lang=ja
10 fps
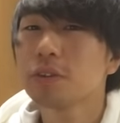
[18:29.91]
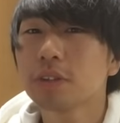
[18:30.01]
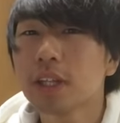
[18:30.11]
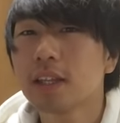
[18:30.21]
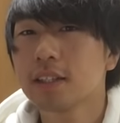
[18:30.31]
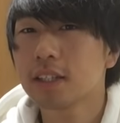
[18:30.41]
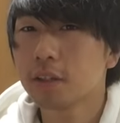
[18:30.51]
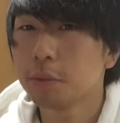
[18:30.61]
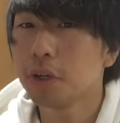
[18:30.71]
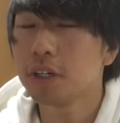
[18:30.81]
によってなんですけ
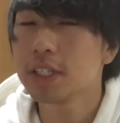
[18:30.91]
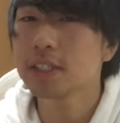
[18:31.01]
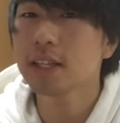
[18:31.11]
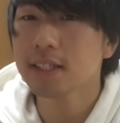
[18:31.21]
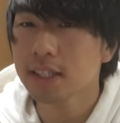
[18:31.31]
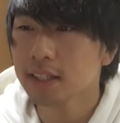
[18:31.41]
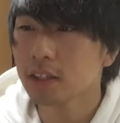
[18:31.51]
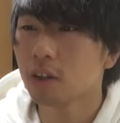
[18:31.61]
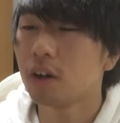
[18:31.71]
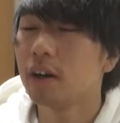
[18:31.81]
ども室内線だ
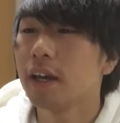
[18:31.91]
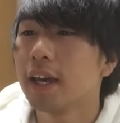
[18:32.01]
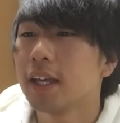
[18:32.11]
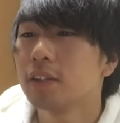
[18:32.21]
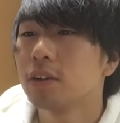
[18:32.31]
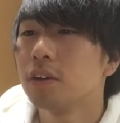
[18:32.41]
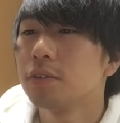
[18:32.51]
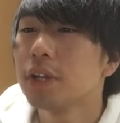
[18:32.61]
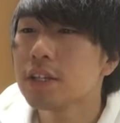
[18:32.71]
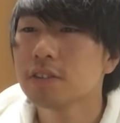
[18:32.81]
と,、えー
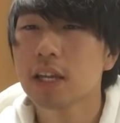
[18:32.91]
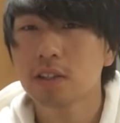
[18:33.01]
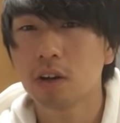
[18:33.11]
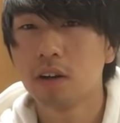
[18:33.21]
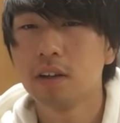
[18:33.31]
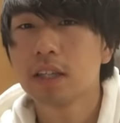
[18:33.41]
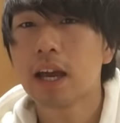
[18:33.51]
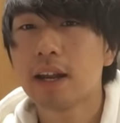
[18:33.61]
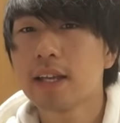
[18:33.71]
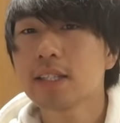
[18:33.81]
と、フラッシュライト
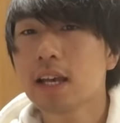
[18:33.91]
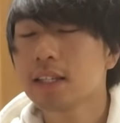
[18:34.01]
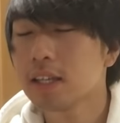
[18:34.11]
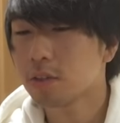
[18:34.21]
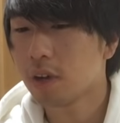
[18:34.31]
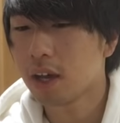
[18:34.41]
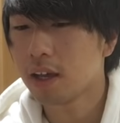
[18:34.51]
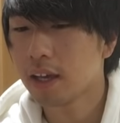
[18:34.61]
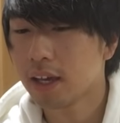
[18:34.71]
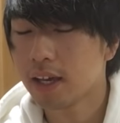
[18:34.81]
やレーザーサイトは、
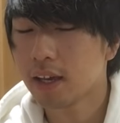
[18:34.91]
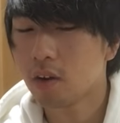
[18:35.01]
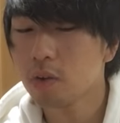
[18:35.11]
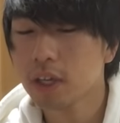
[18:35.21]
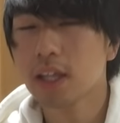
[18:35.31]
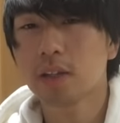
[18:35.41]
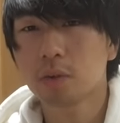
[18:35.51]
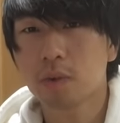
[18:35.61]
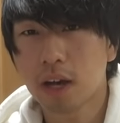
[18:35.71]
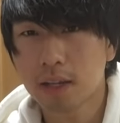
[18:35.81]
えー、OK なと
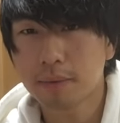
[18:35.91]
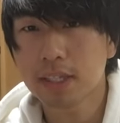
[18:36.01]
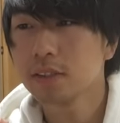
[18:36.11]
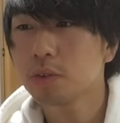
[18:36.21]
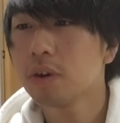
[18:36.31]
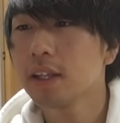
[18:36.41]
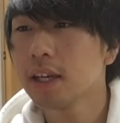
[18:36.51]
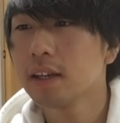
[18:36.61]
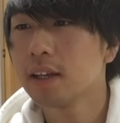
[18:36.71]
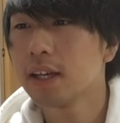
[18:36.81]
こがありますそこは
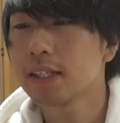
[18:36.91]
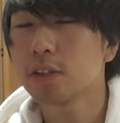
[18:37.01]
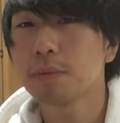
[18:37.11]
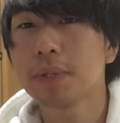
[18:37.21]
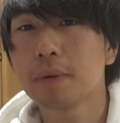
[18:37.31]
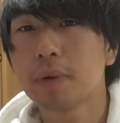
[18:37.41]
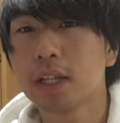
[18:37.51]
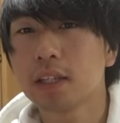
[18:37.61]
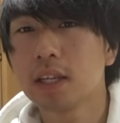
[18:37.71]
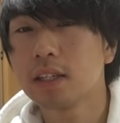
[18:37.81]
ね、えー、ちゃんと見ても
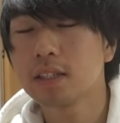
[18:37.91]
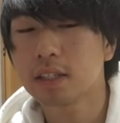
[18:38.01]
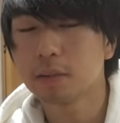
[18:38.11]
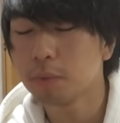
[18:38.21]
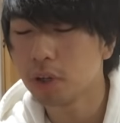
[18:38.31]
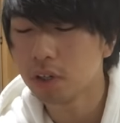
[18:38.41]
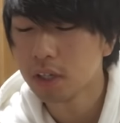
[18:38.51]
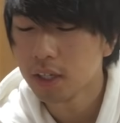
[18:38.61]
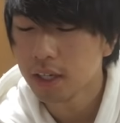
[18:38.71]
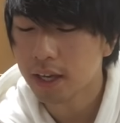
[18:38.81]
らっていいんですけども、
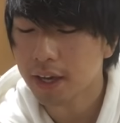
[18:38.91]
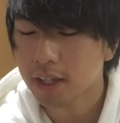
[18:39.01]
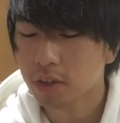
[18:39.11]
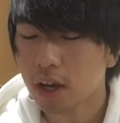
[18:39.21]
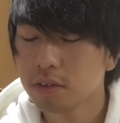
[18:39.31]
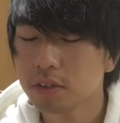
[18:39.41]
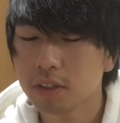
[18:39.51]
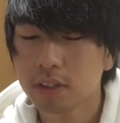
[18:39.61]
えーと、アウ